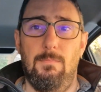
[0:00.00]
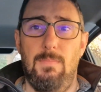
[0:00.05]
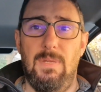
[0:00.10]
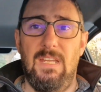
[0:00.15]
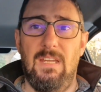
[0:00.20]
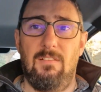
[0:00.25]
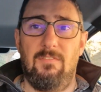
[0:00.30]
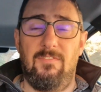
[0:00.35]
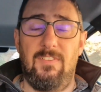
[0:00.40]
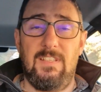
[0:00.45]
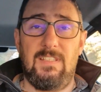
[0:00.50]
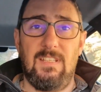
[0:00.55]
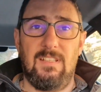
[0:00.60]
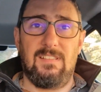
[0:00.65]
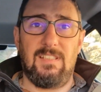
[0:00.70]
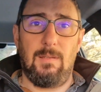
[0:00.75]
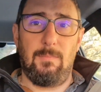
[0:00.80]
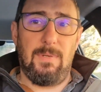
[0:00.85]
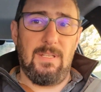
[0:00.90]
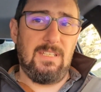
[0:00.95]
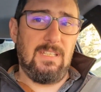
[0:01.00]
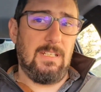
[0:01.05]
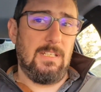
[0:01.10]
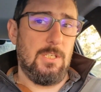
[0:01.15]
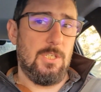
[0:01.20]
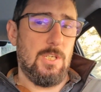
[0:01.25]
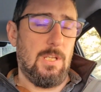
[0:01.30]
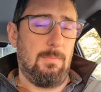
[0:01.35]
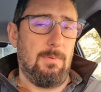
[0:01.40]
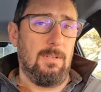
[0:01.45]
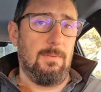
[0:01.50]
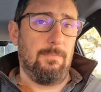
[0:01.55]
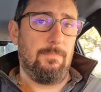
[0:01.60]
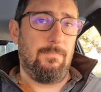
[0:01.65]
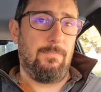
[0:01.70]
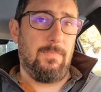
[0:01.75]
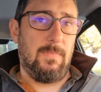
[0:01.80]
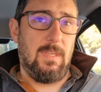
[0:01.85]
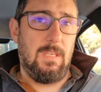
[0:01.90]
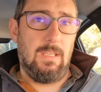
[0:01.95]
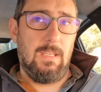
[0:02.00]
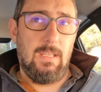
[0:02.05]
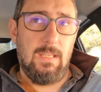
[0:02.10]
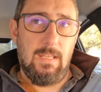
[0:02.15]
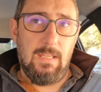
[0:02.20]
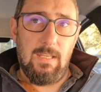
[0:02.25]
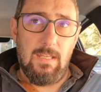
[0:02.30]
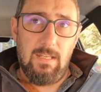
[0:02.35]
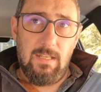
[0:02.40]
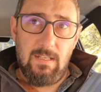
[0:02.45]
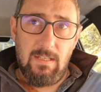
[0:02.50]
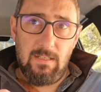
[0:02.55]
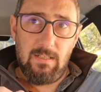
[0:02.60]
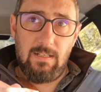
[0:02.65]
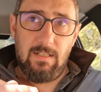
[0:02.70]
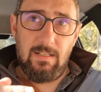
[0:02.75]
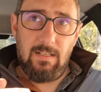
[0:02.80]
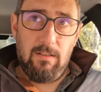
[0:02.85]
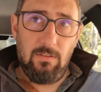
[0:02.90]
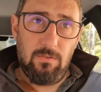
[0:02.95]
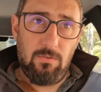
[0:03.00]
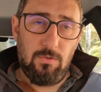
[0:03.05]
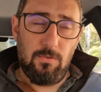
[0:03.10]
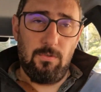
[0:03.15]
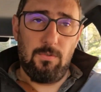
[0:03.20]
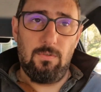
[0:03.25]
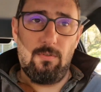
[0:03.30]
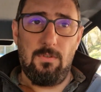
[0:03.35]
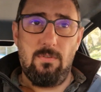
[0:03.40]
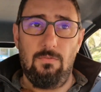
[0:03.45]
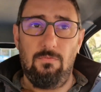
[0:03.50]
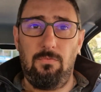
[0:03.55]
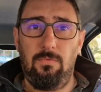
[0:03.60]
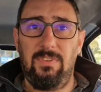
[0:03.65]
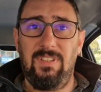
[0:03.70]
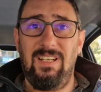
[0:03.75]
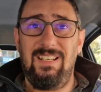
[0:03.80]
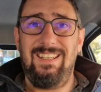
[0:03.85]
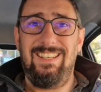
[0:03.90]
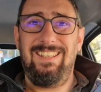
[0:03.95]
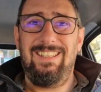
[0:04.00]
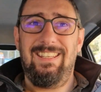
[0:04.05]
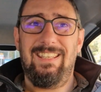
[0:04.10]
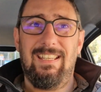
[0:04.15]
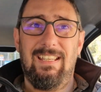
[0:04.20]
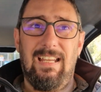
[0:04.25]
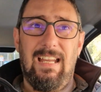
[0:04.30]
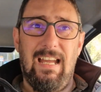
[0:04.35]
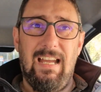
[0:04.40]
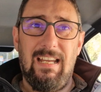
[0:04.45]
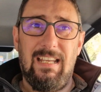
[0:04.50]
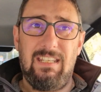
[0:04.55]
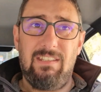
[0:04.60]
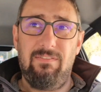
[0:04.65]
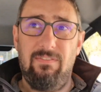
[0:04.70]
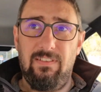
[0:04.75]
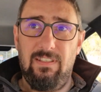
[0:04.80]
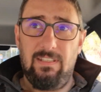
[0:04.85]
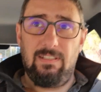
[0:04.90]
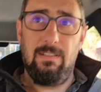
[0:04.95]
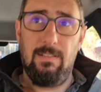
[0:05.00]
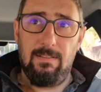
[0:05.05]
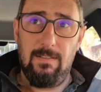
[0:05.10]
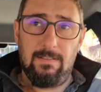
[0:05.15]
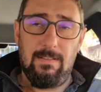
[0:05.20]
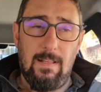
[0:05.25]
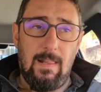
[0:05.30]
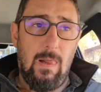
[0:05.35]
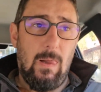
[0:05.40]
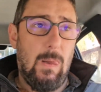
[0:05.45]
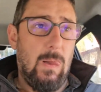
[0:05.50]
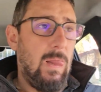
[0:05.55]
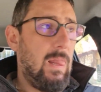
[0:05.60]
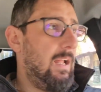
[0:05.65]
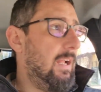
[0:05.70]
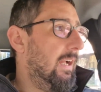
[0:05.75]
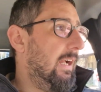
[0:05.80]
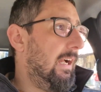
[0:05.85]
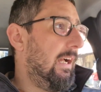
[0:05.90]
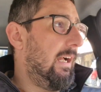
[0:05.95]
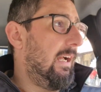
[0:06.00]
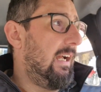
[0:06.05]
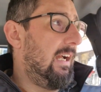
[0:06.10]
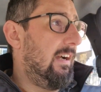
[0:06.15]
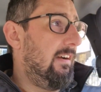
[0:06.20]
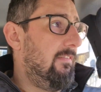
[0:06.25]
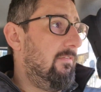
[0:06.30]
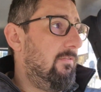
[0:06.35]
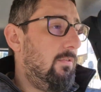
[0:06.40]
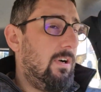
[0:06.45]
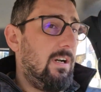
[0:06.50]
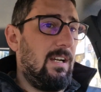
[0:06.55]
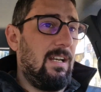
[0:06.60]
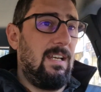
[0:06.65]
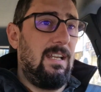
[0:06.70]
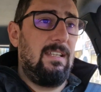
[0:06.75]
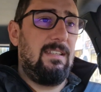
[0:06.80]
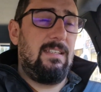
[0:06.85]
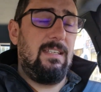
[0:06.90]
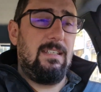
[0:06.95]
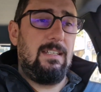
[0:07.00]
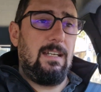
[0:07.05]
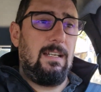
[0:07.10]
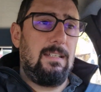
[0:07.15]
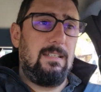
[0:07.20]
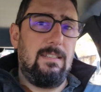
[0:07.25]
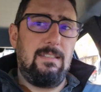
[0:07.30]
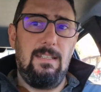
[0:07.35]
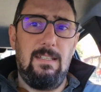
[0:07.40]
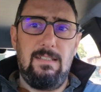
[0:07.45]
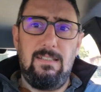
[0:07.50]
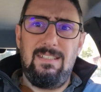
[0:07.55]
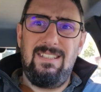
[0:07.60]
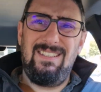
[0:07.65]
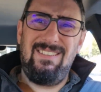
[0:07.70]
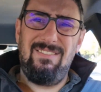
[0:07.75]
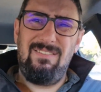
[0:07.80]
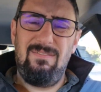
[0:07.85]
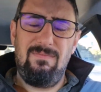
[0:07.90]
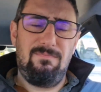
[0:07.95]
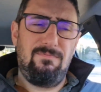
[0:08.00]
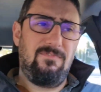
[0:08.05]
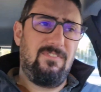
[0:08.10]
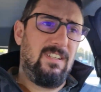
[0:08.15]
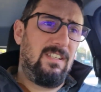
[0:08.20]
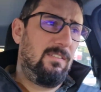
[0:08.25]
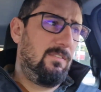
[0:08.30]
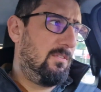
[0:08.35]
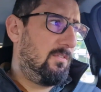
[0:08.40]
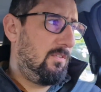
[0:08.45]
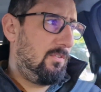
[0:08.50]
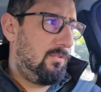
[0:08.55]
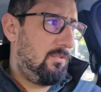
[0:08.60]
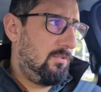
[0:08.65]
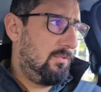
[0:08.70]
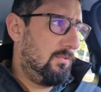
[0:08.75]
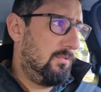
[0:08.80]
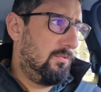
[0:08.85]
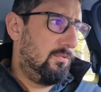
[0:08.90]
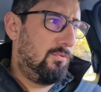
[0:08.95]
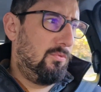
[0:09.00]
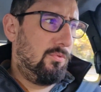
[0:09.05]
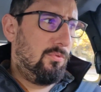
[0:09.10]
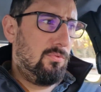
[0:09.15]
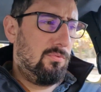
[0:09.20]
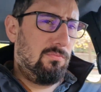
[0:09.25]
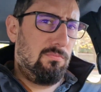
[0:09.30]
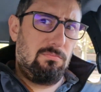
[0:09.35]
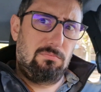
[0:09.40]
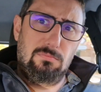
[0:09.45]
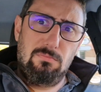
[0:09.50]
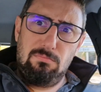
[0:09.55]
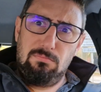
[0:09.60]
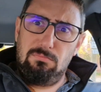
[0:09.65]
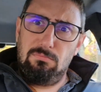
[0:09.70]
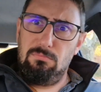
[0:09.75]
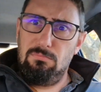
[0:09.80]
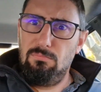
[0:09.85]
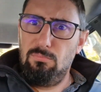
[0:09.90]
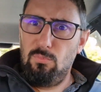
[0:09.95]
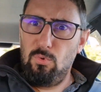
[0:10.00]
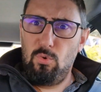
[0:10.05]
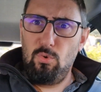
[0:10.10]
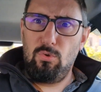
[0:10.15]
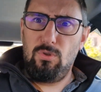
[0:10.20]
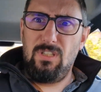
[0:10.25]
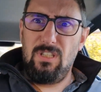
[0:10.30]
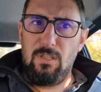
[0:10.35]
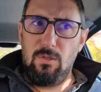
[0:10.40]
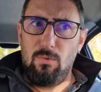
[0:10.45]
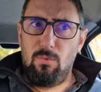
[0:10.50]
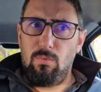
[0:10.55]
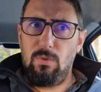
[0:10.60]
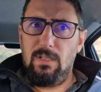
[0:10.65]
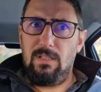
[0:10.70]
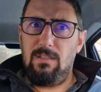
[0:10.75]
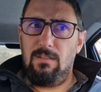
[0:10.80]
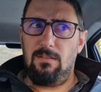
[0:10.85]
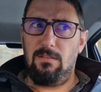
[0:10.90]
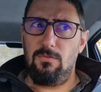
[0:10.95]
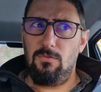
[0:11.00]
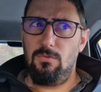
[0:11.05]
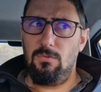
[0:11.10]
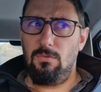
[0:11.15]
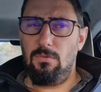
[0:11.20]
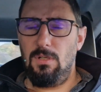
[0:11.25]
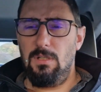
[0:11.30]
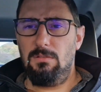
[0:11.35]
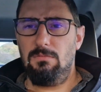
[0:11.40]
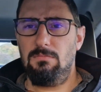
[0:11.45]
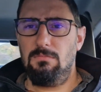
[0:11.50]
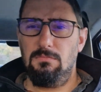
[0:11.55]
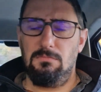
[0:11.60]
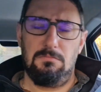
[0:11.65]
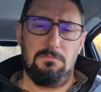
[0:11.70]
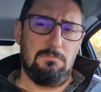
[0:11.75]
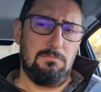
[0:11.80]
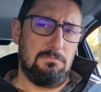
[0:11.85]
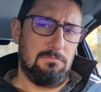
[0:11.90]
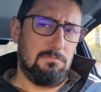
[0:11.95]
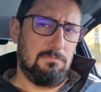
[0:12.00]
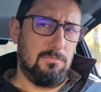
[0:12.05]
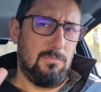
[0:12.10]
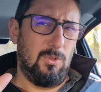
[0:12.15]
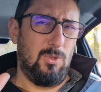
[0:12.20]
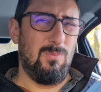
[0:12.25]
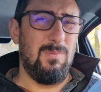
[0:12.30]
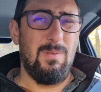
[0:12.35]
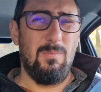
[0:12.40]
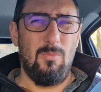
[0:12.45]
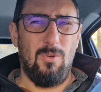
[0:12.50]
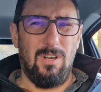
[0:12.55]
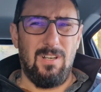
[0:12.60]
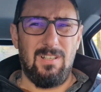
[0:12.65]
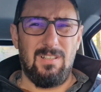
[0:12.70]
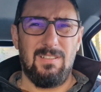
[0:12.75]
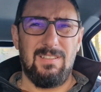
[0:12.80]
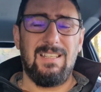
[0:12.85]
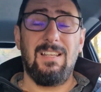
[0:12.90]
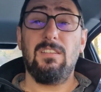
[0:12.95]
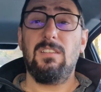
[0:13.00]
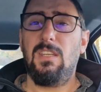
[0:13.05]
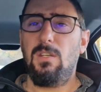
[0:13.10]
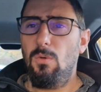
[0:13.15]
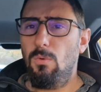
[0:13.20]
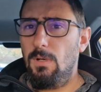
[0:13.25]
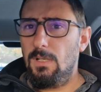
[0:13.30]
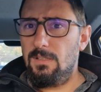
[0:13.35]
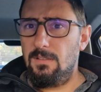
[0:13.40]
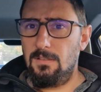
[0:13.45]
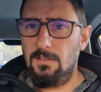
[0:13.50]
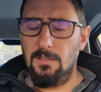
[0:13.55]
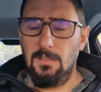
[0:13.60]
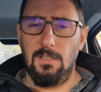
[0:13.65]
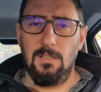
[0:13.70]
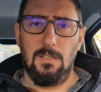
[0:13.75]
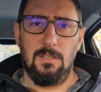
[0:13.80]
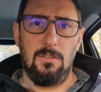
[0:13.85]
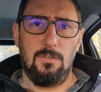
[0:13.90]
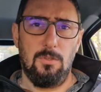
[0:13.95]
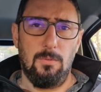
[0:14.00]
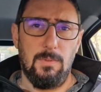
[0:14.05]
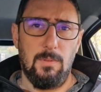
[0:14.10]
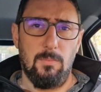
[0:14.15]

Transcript: ben en fait, elle ne sera pas négligeable. Quand euh, vous allez arriver à avoir l'intégralité des 22 kW, je crois, de mémoire, 30 kW de